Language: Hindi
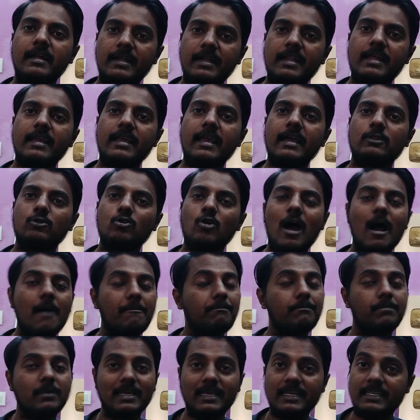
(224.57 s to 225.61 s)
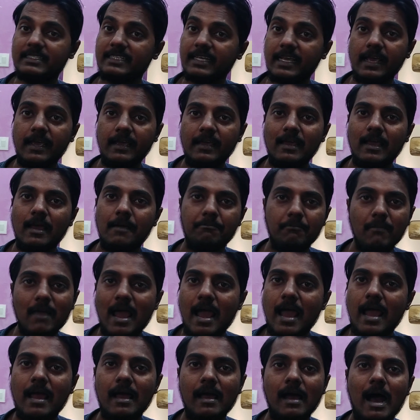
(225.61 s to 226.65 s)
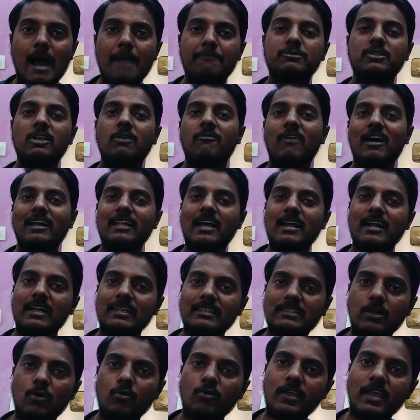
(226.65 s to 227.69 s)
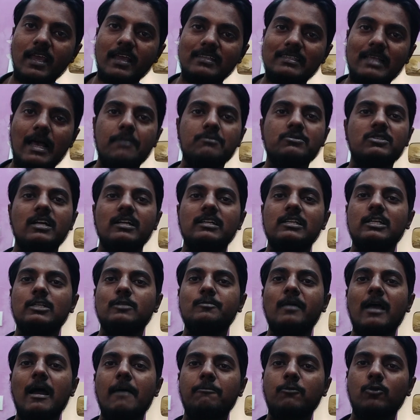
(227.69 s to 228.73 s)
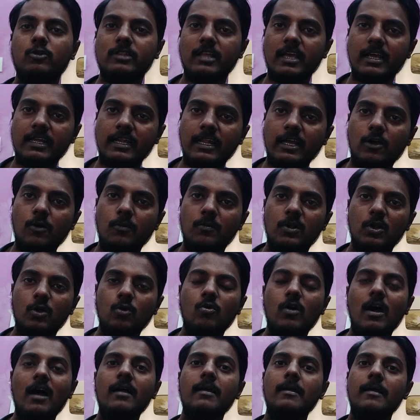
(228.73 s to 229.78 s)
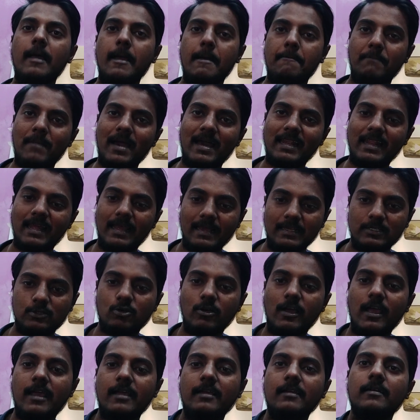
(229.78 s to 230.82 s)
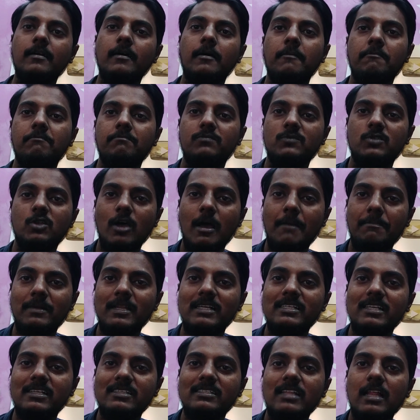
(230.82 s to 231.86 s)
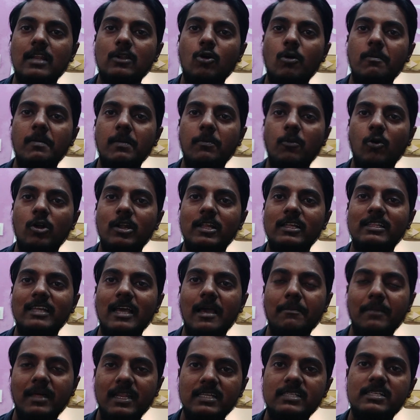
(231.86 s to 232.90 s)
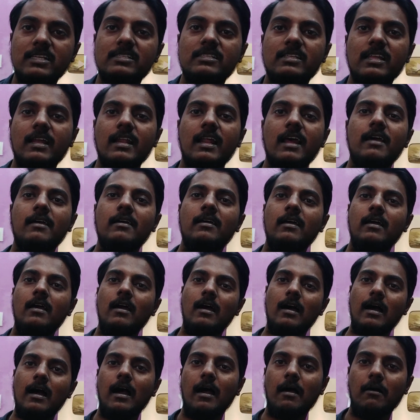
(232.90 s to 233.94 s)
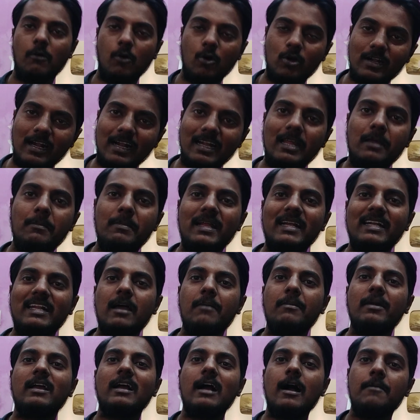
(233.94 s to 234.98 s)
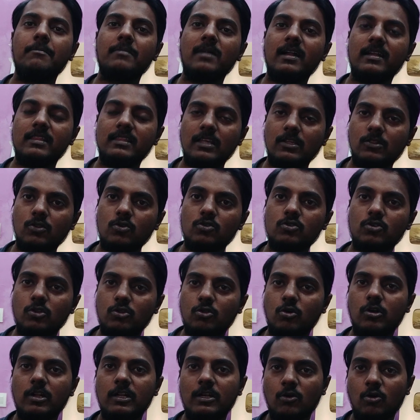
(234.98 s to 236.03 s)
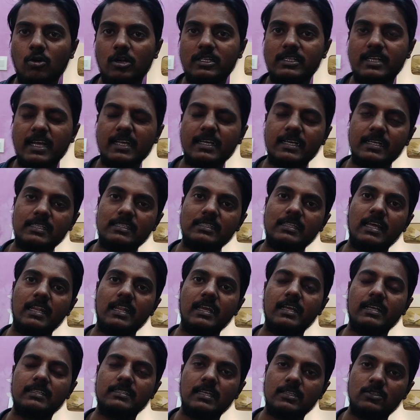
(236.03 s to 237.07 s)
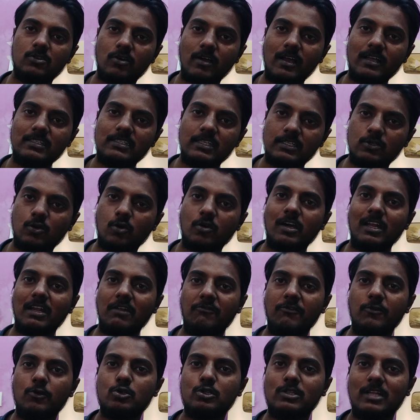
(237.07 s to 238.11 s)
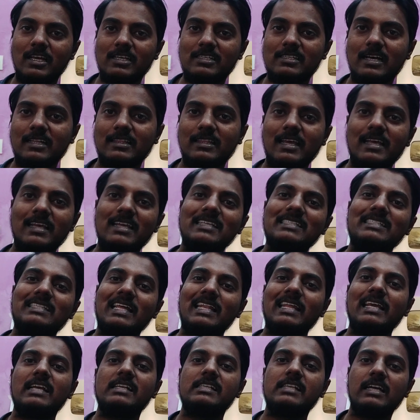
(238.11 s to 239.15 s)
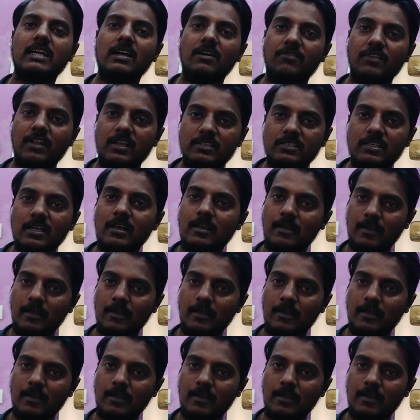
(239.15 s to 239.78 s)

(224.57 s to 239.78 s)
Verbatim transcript: ठीक है तो आप कीजिए मैं आपसे वादा करता हूँ कि एग्ज़ाम सेंटर्स पे आपको देखने को मिलूंगा मैंने जो है एक जो है अपनी सिस्टर को भी बोली दिया मेरी सिस्टर है ऑलरेडी मीडिया में काम करती है तो उसको थोड़ी नॉलेज है किस तरीके से जो है चीज़ों के रिव्यूज़ ले जाते हैं किस तरीके से कवरेज